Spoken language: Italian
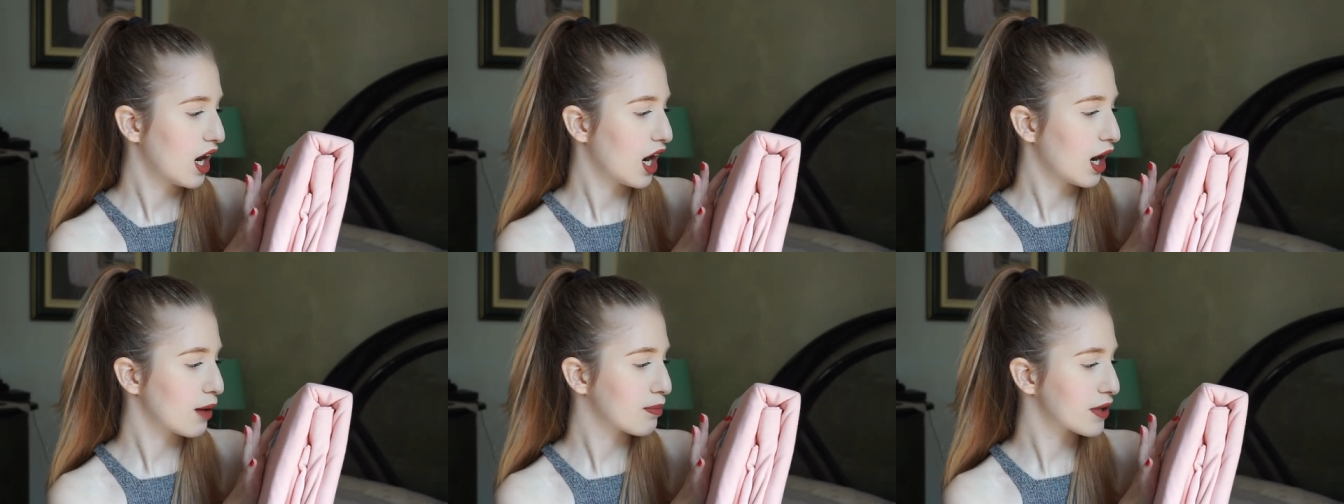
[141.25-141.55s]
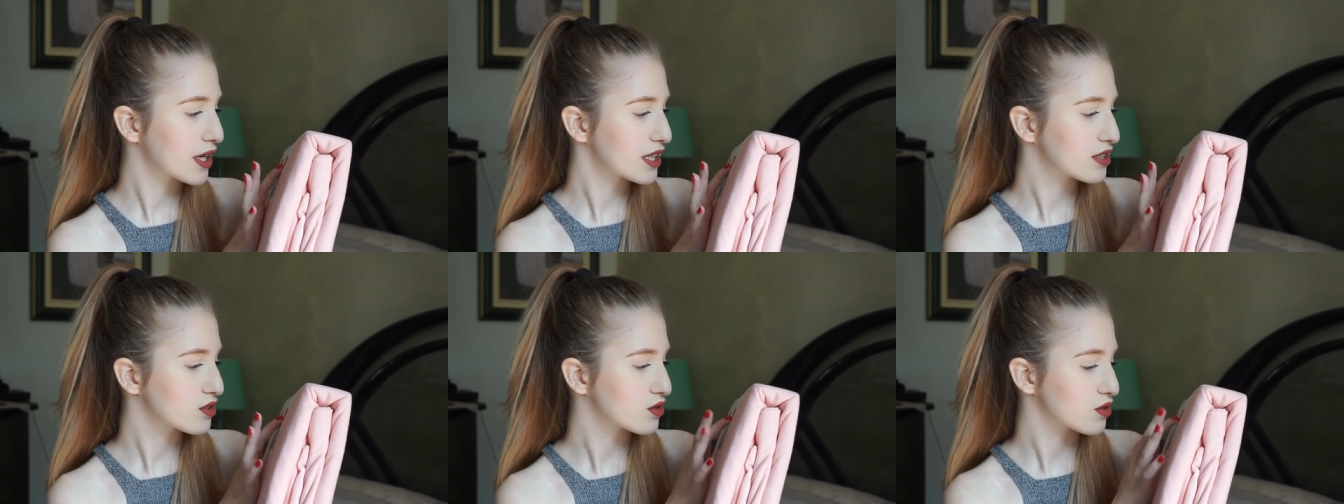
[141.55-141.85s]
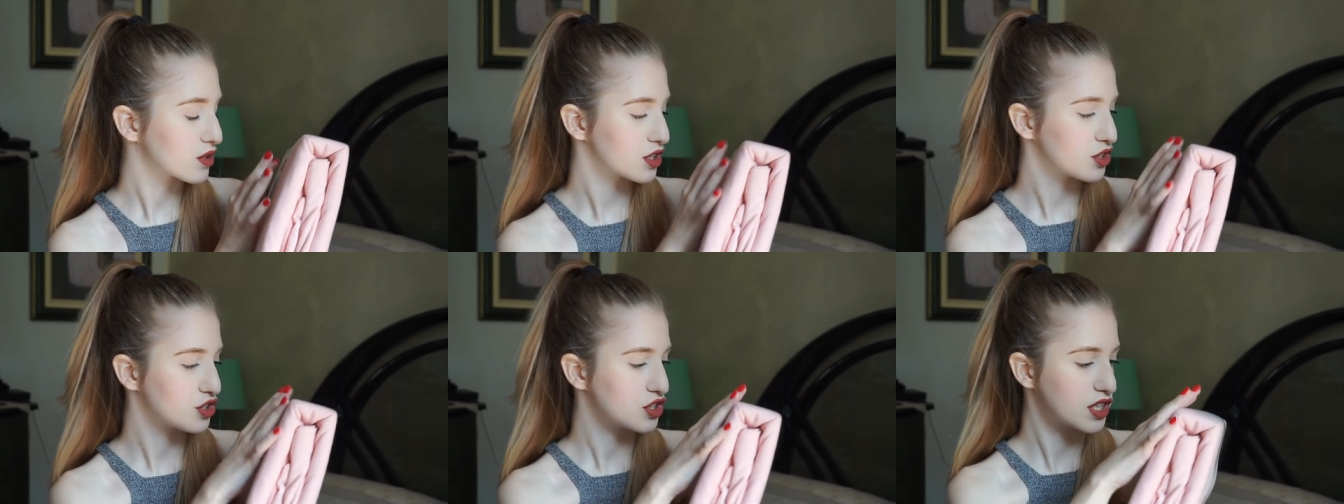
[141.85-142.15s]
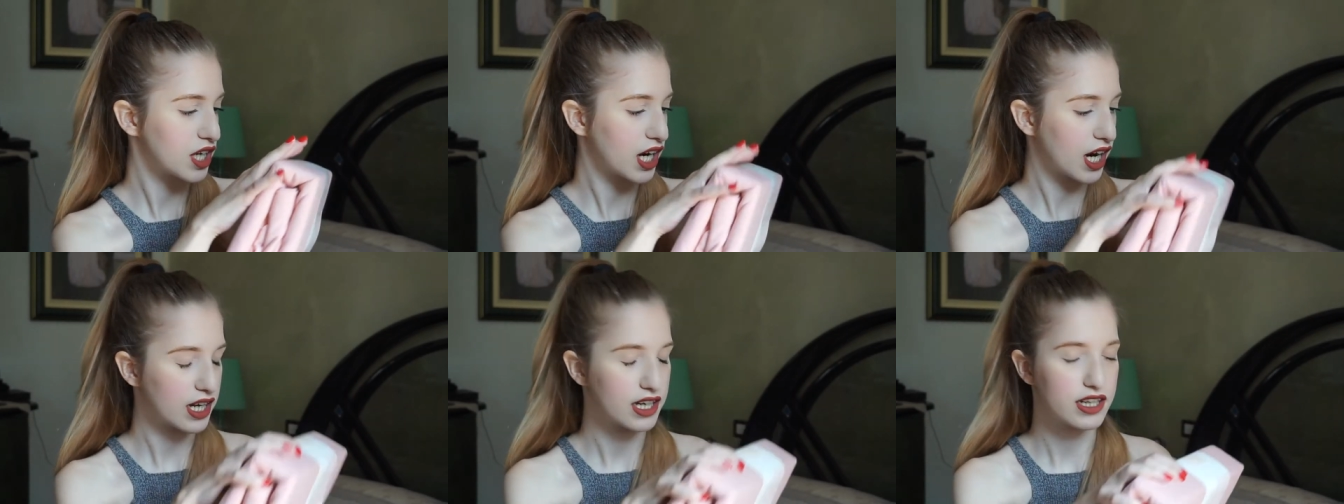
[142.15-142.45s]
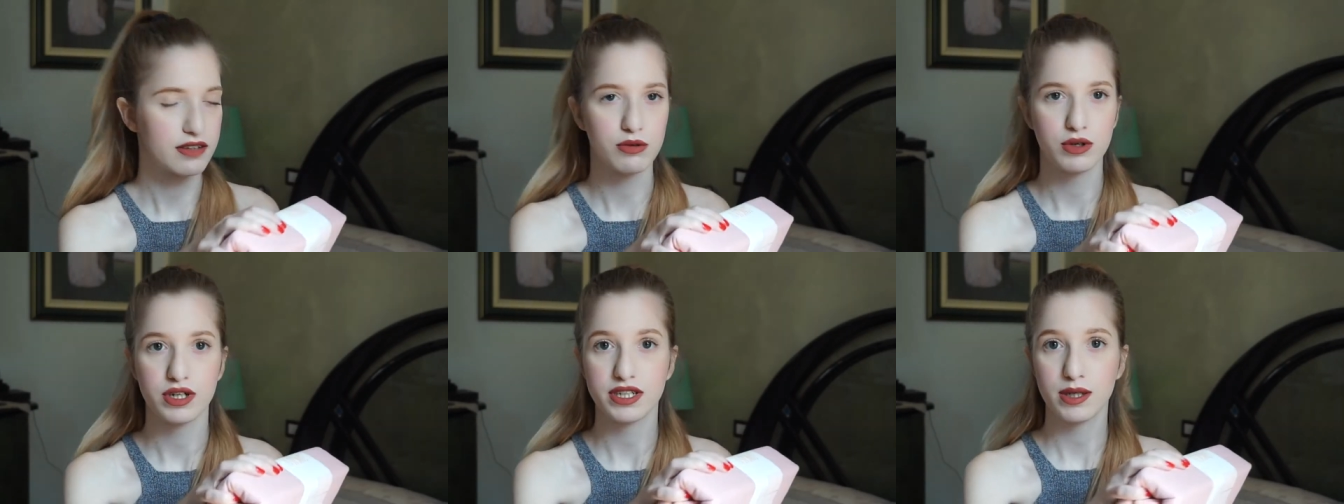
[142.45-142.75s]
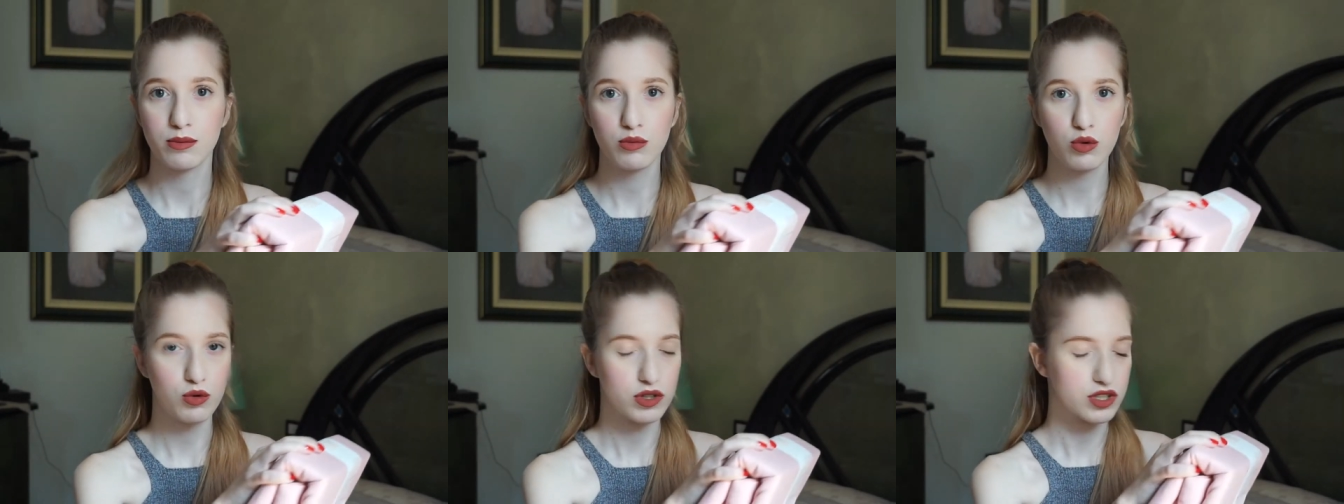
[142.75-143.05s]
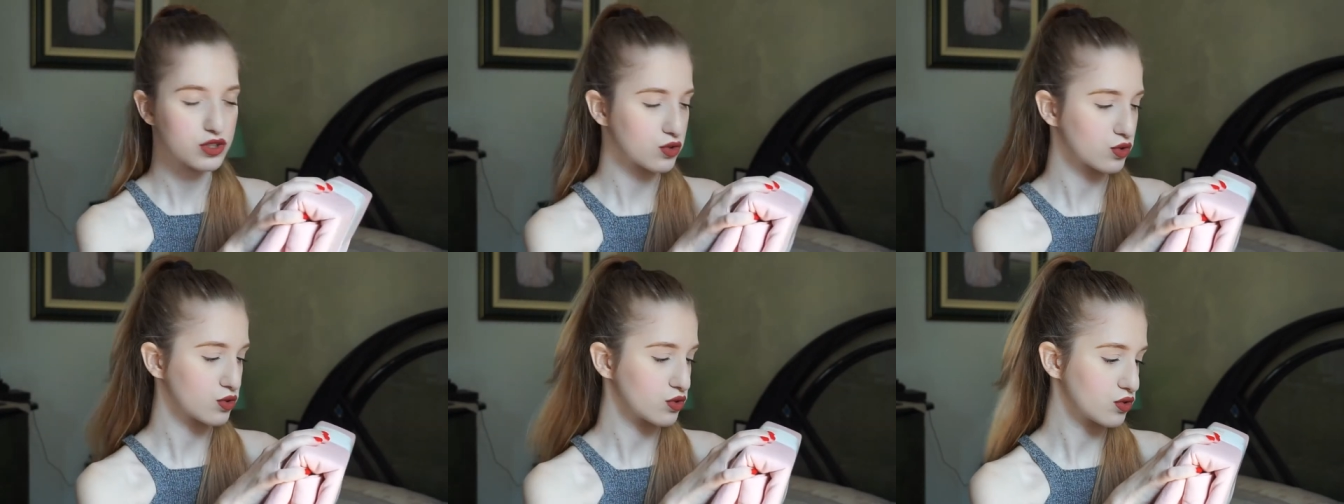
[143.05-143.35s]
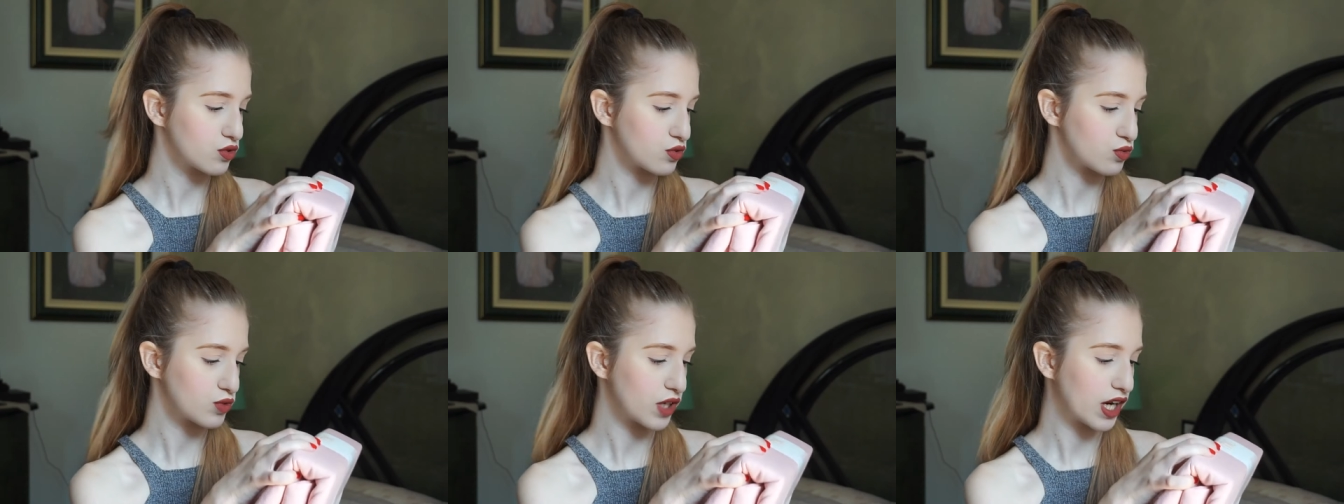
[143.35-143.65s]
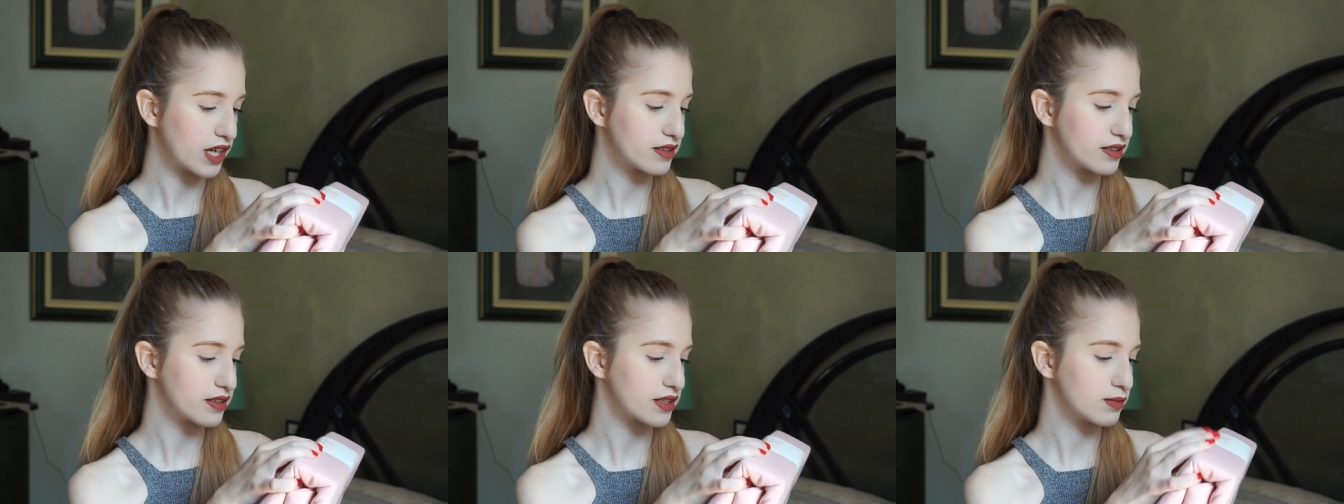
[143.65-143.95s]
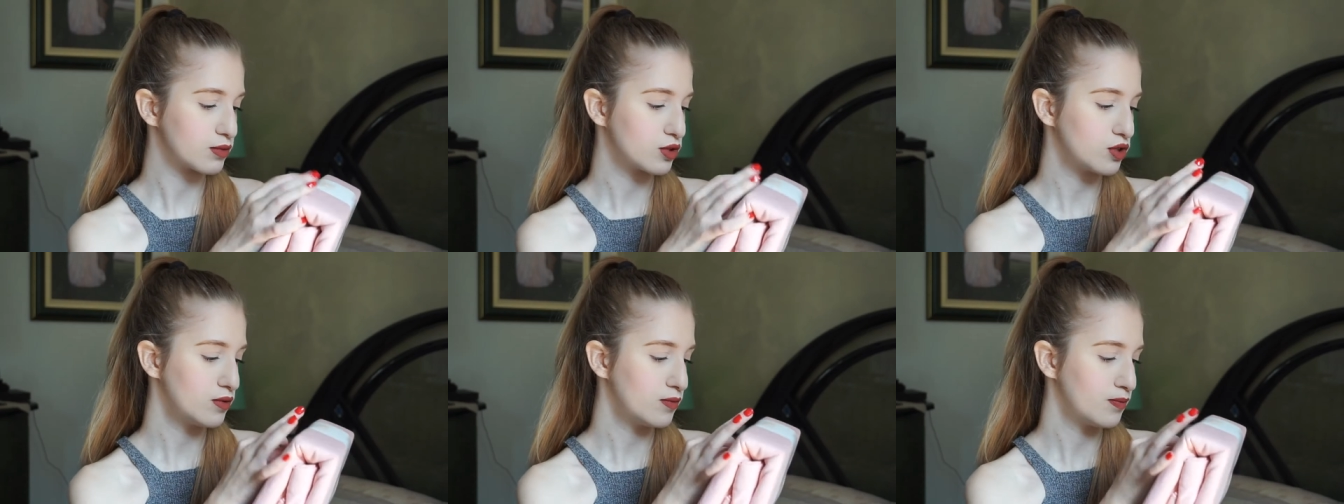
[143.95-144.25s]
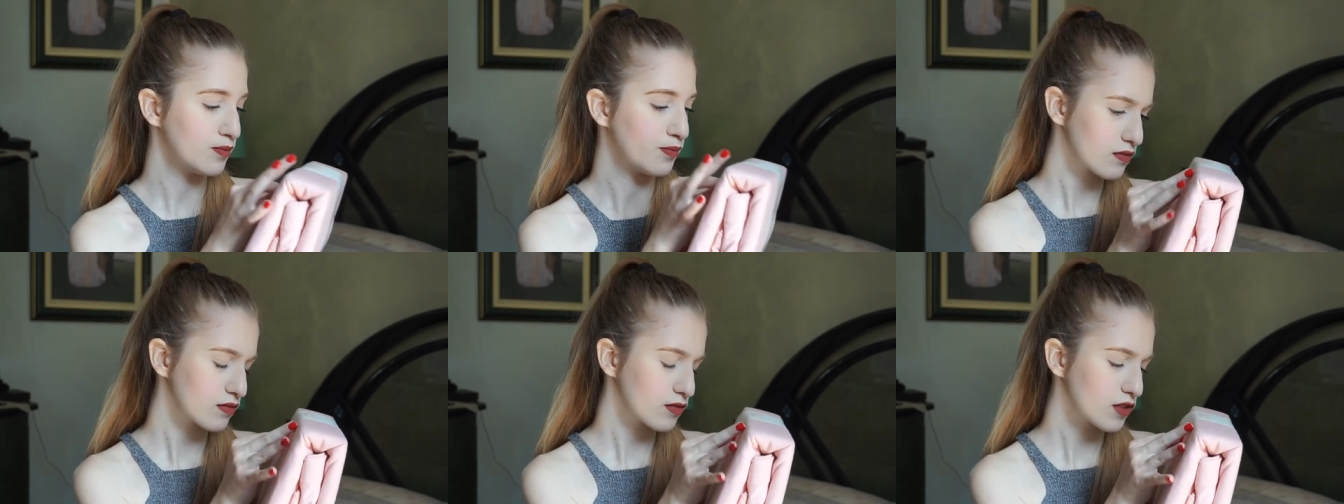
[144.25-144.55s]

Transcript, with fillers: a prezzo originale guardiamo qua sotto un attimo